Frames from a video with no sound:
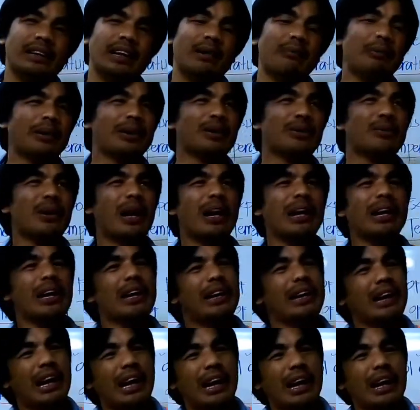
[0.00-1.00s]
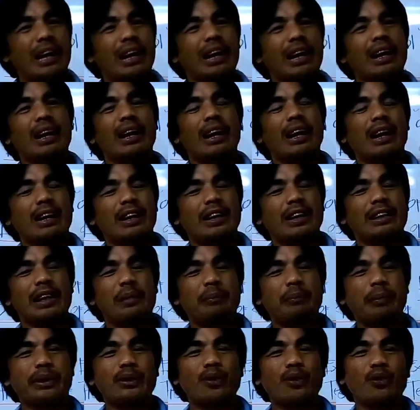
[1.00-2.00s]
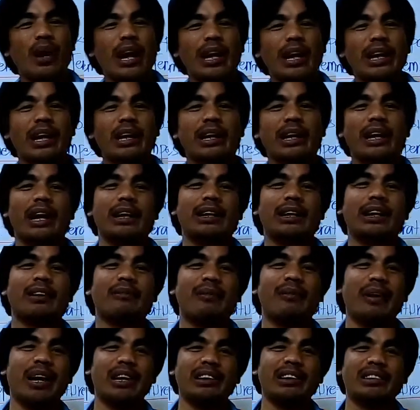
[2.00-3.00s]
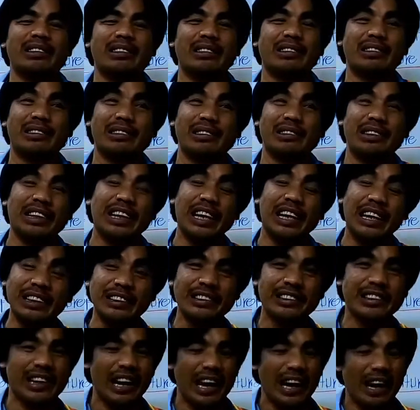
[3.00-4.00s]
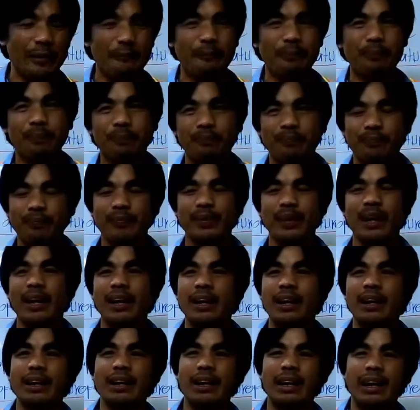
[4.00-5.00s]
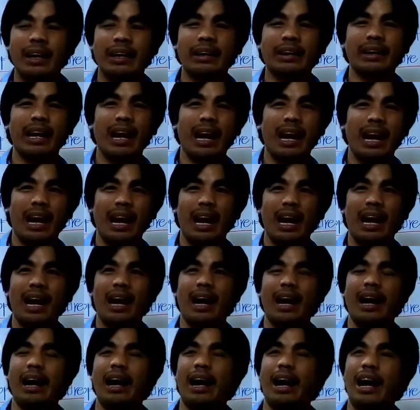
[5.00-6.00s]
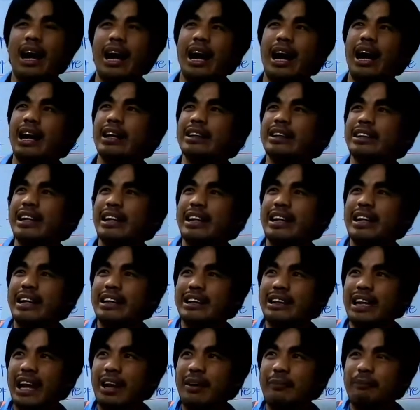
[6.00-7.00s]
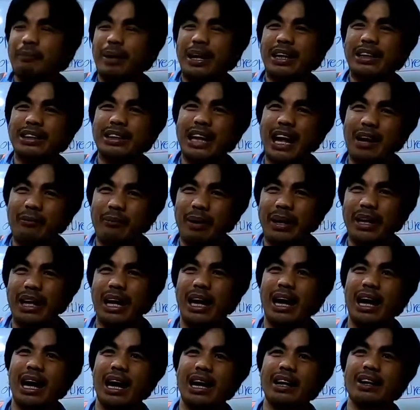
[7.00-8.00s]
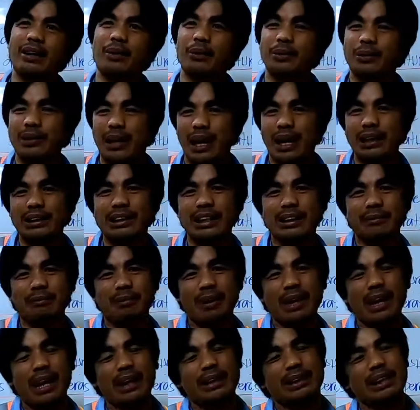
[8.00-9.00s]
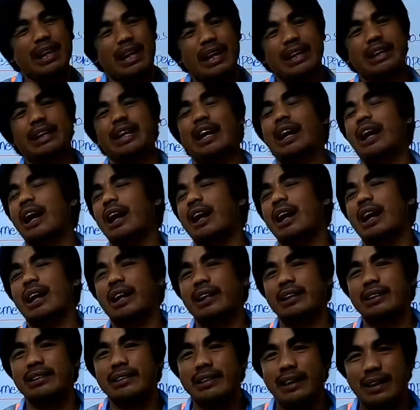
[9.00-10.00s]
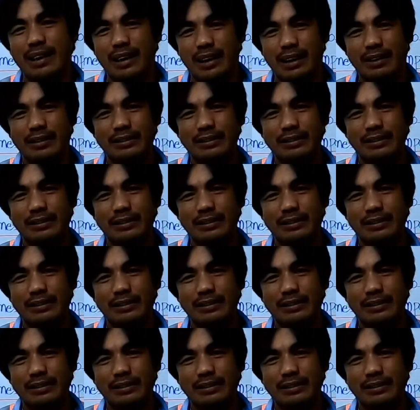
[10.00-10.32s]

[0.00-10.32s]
Napatunayan ng uh, napatunayan na ng mga siyensya na ang direktang pagtama ng araw sa ating balat ay nakakakanser.